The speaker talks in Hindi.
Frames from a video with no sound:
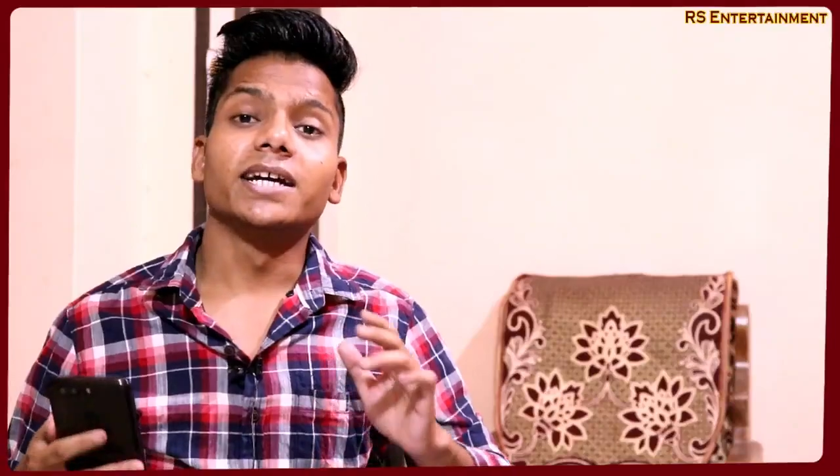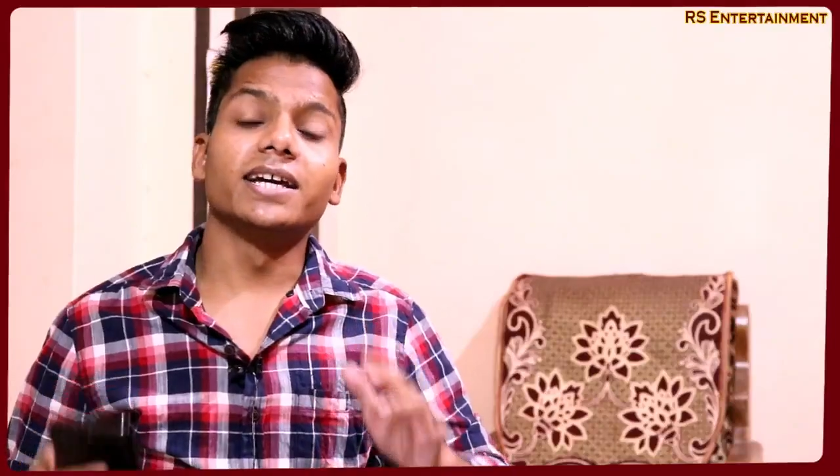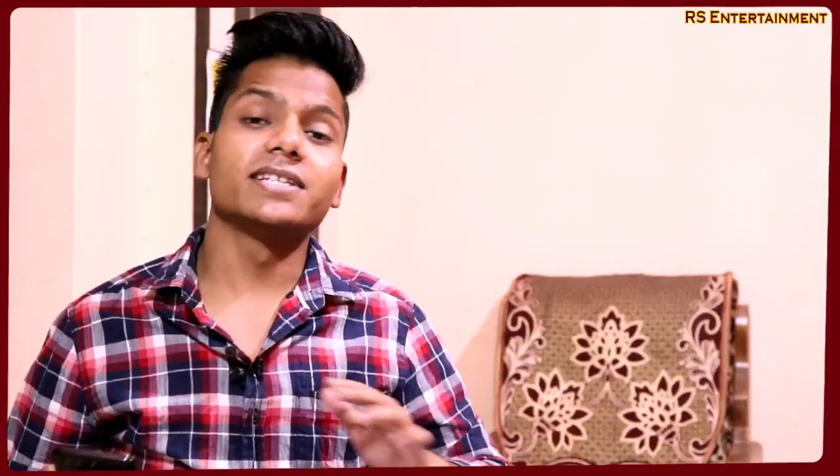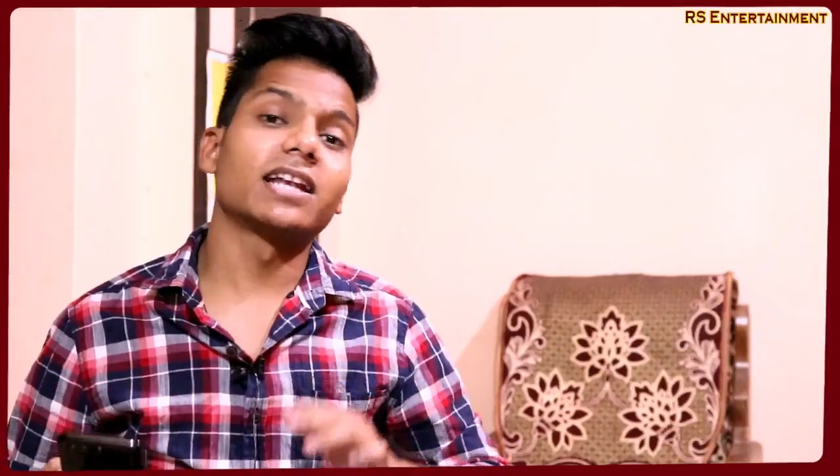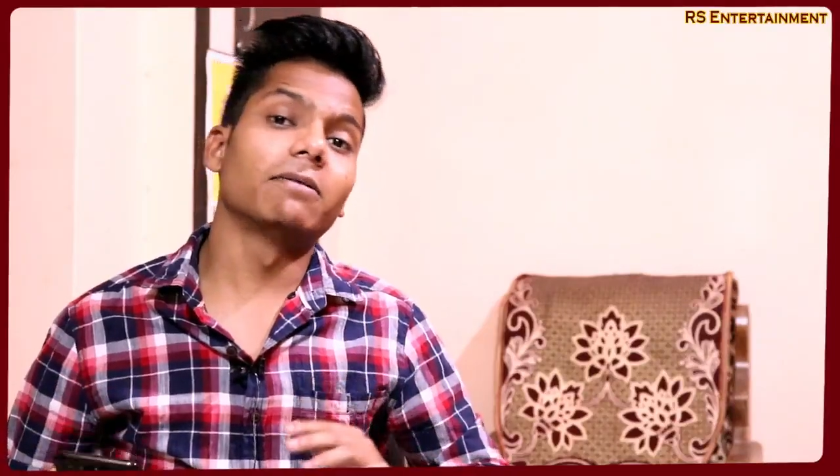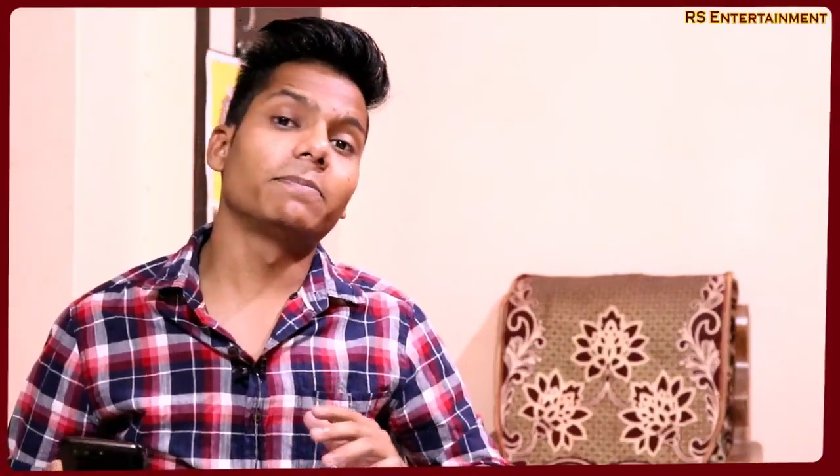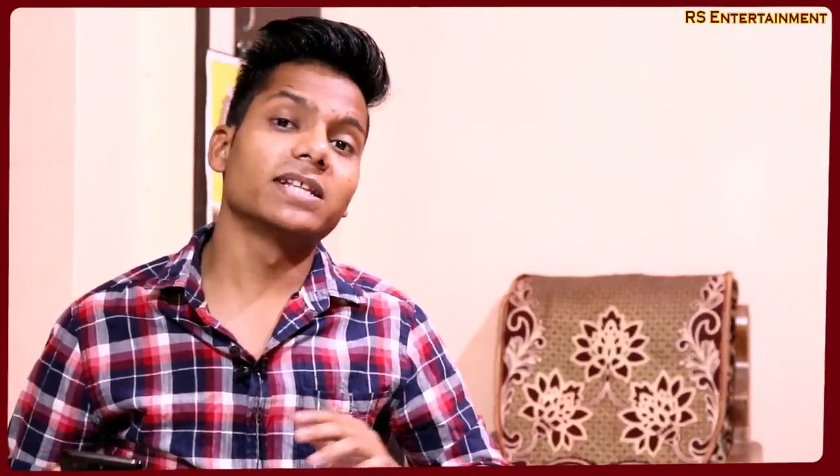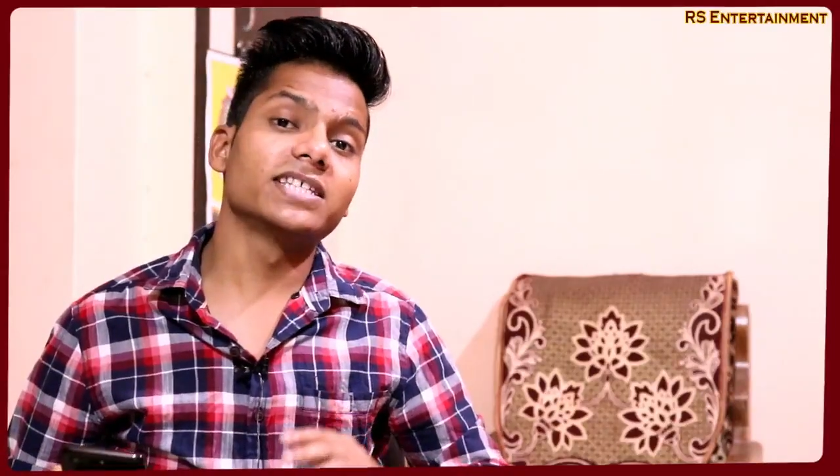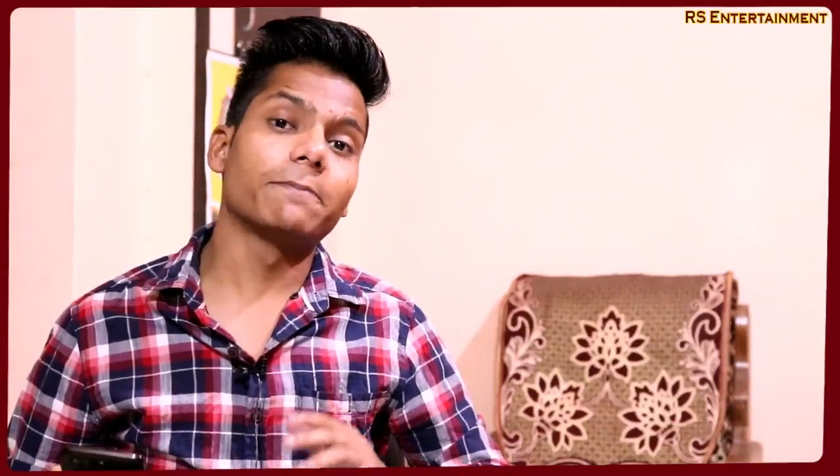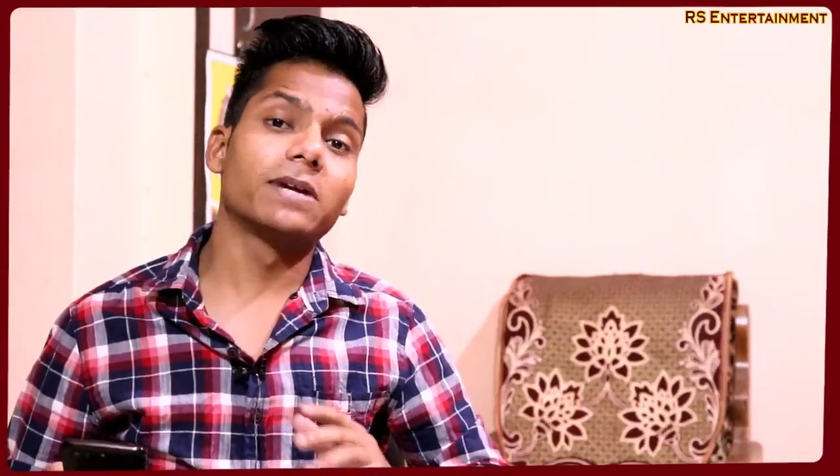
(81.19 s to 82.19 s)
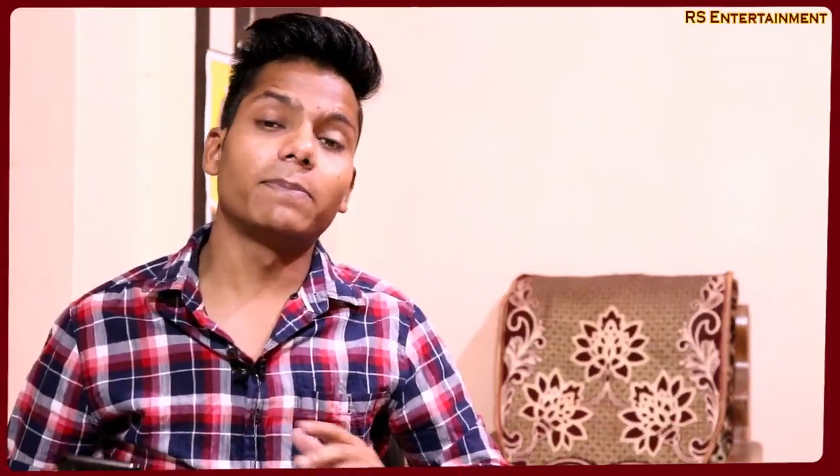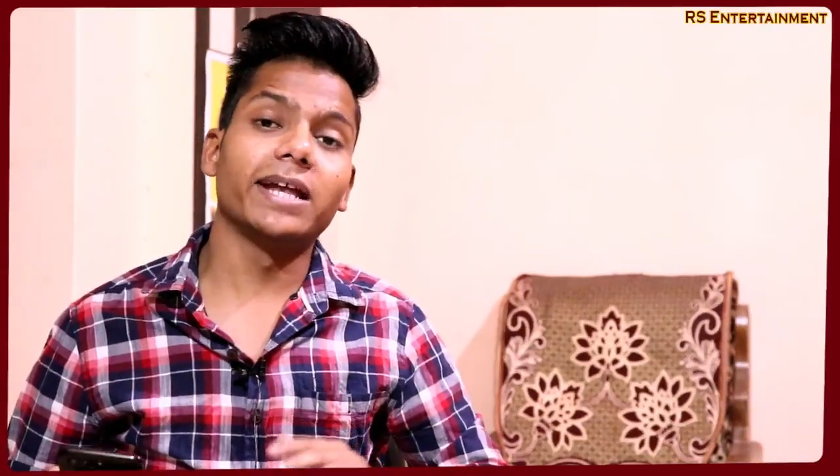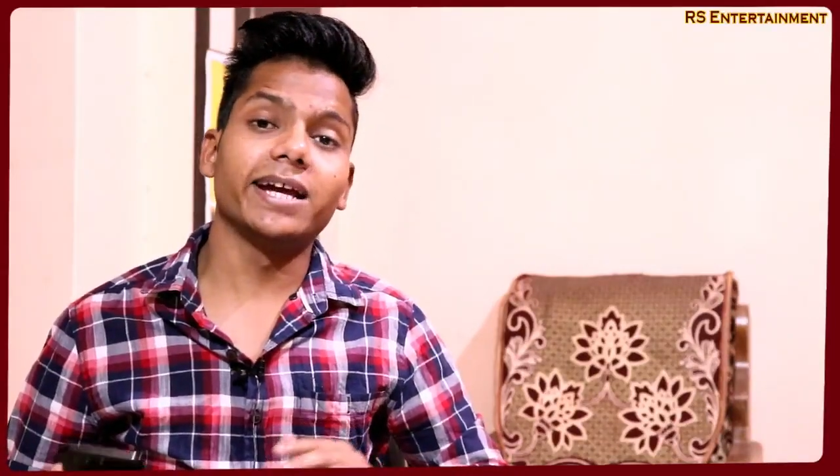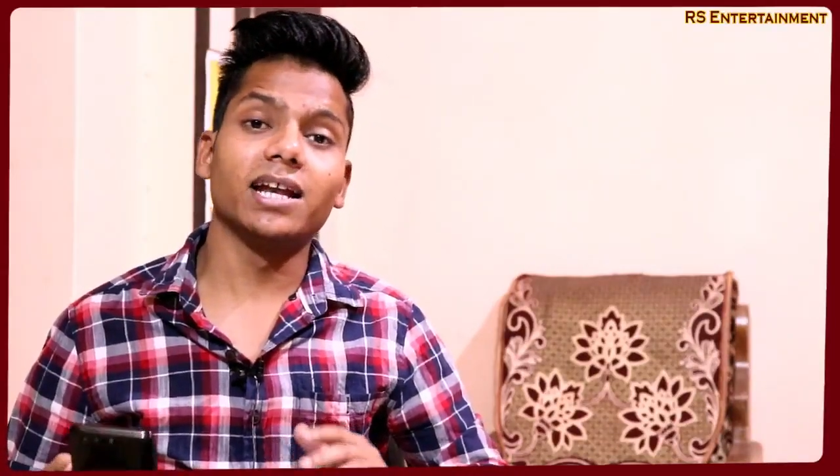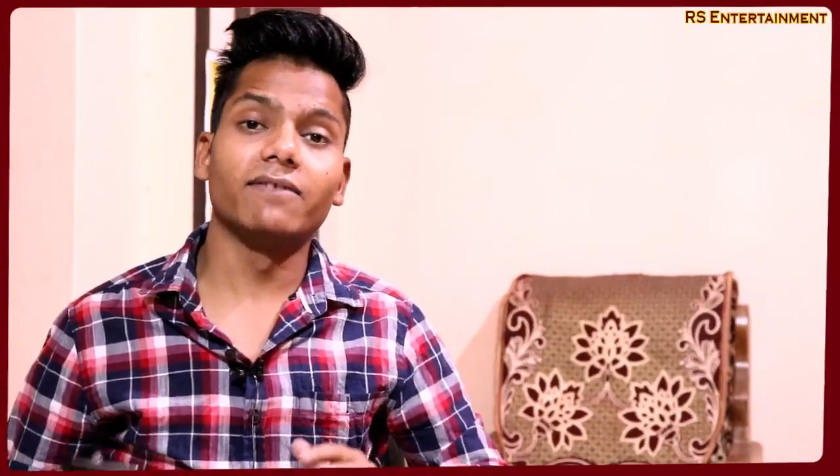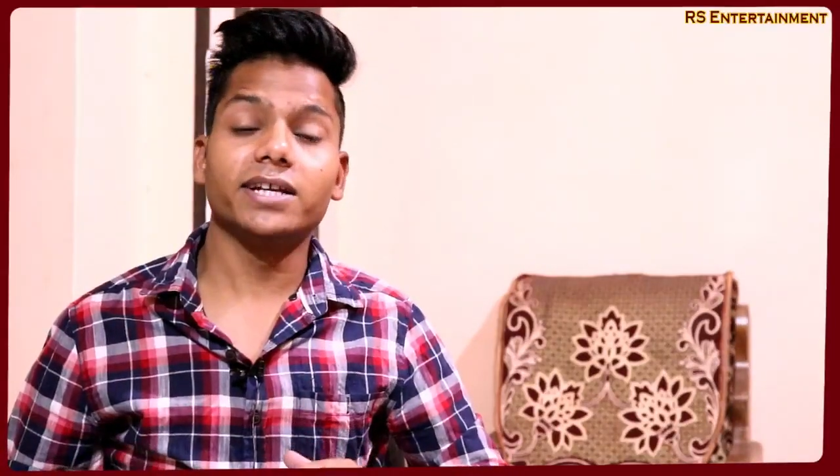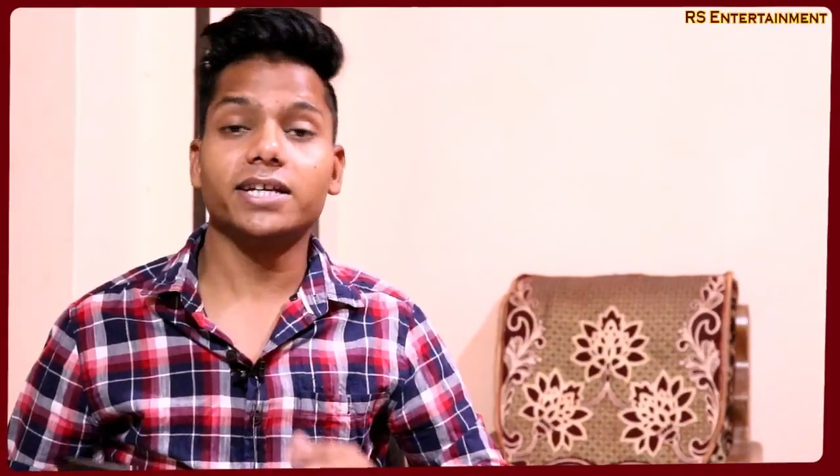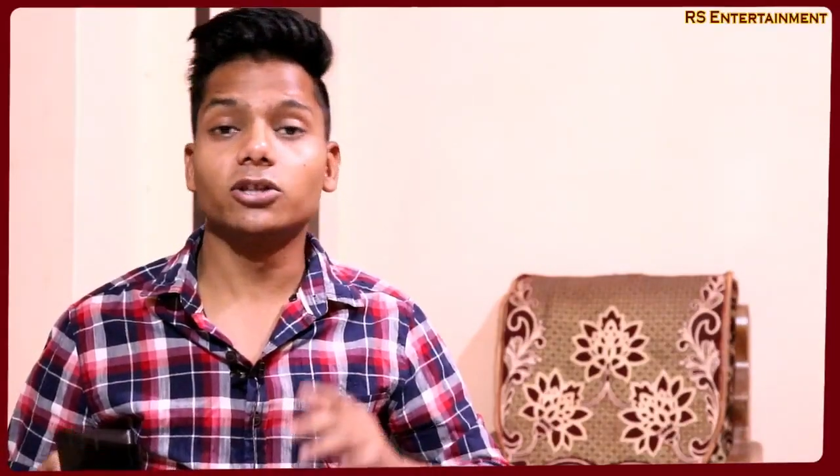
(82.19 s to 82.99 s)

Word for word: किंग्स इलेवन पंजाब की प्लेइंग इलेवन